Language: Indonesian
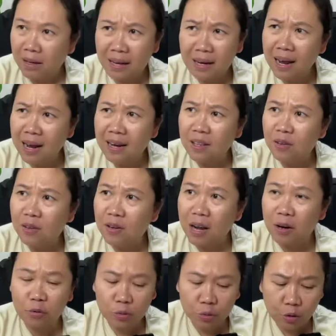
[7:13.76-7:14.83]
Kan aneh tau,
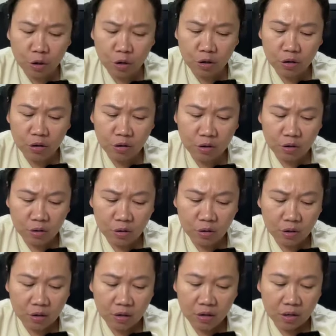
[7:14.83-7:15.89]
gak lucu tau.
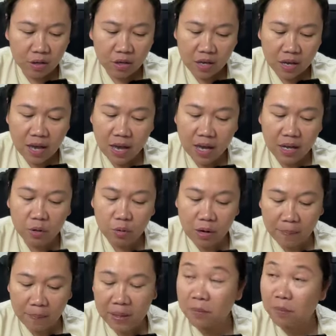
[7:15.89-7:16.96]
Ya
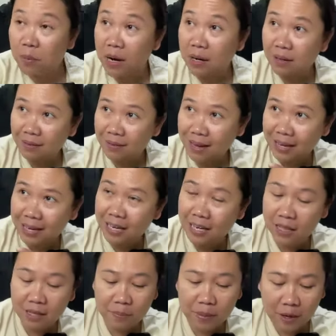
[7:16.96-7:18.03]
itulah penipuan. Lagi
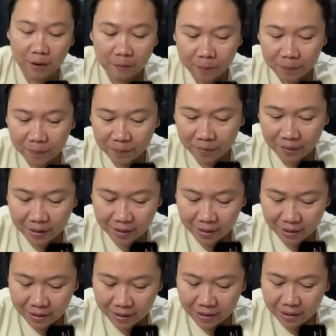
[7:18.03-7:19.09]
ngintip ya.
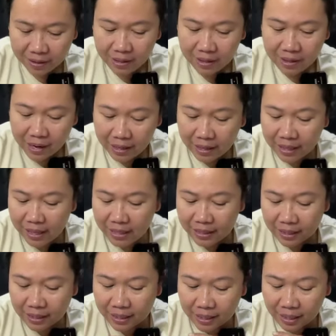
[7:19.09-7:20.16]
Lagi
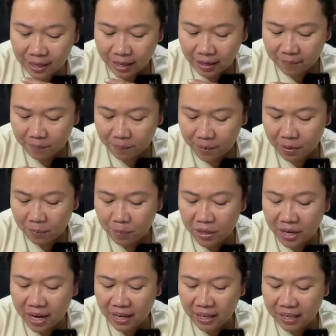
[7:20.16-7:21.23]
inceng-inceng ya.
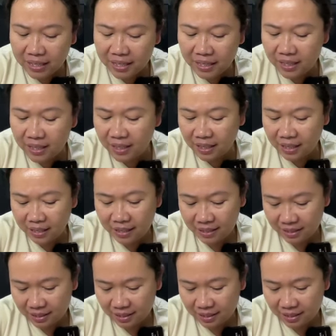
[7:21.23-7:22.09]
Penipunya lagi inceng-inceng ya.